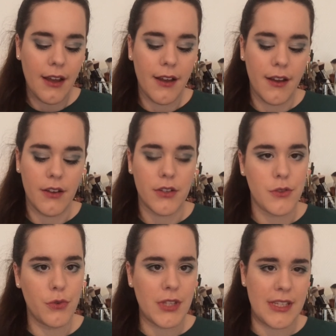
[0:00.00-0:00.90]
Euh,
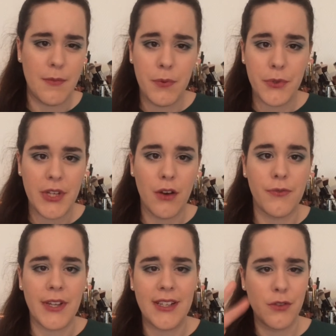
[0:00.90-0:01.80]
donc c'était plus cher en
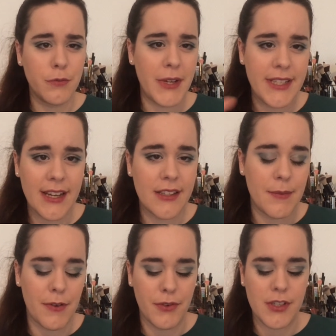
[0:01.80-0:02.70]
fait, les autres matières
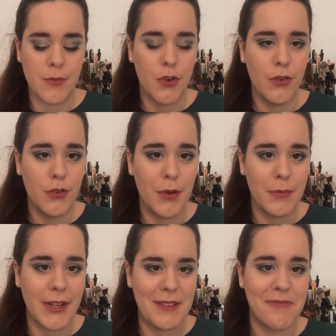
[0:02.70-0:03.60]
n'étaient pas forcément au
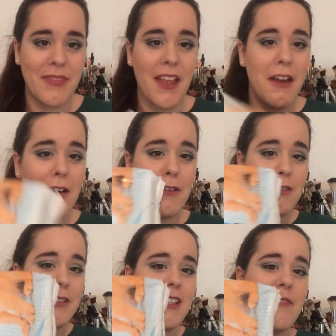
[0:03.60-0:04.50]
même prix.
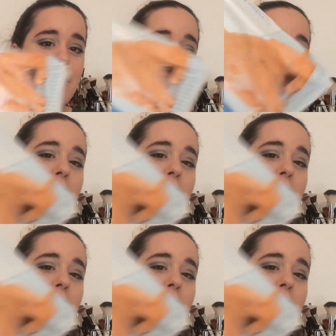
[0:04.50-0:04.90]
Le deuxième truc